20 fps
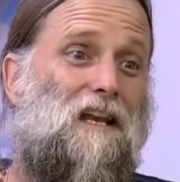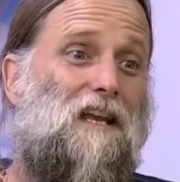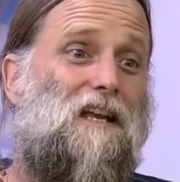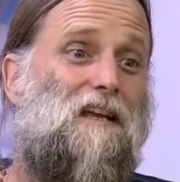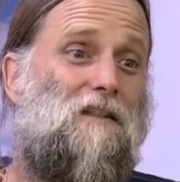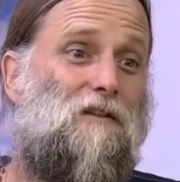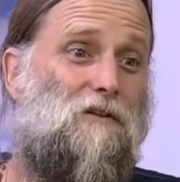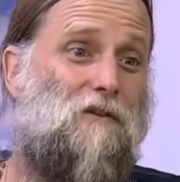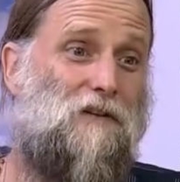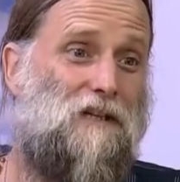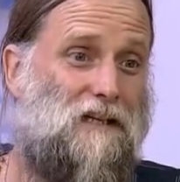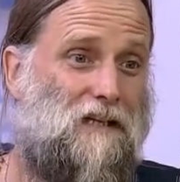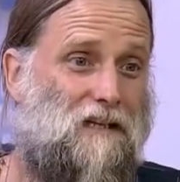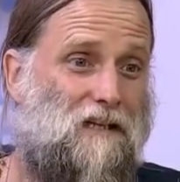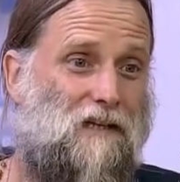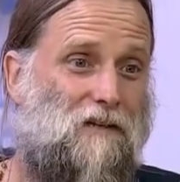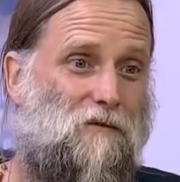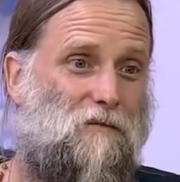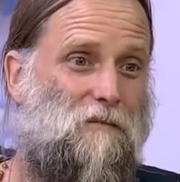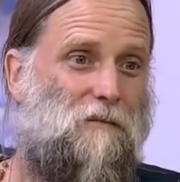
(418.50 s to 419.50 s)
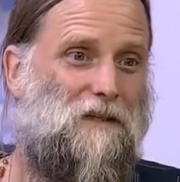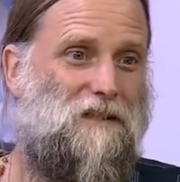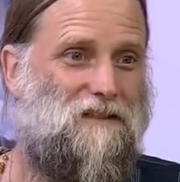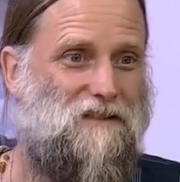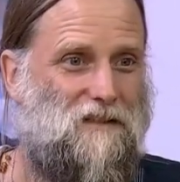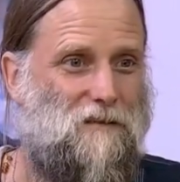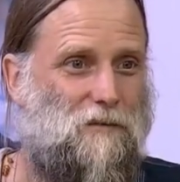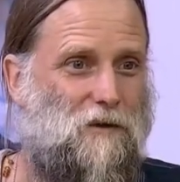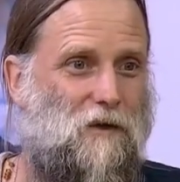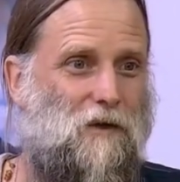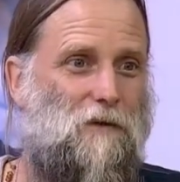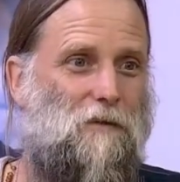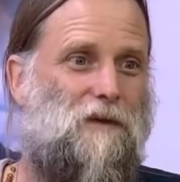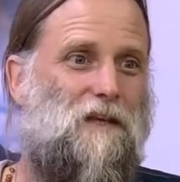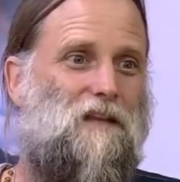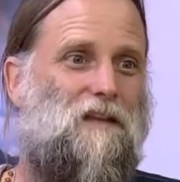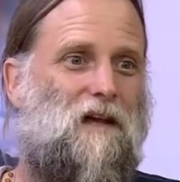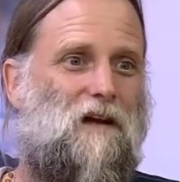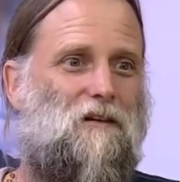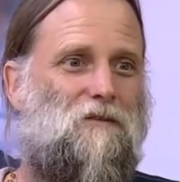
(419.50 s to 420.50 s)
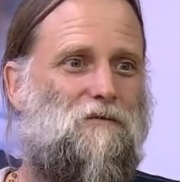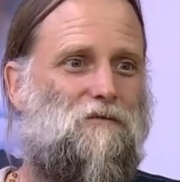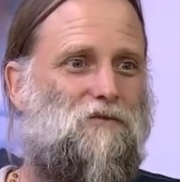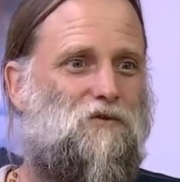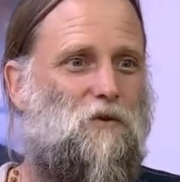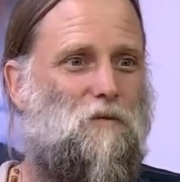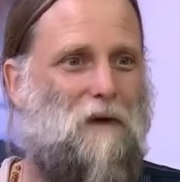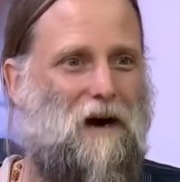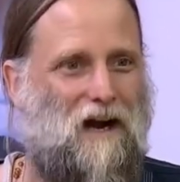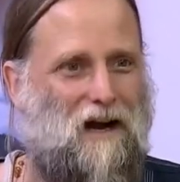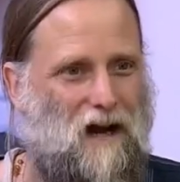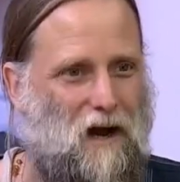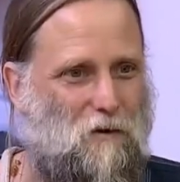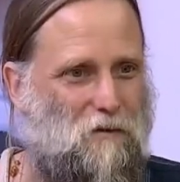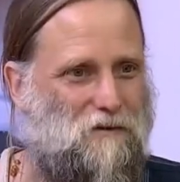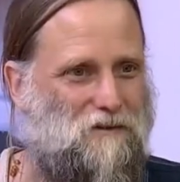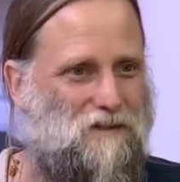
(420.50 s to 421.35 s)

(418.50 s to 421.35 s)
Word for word: de origen, un principio de vida, un suma causa,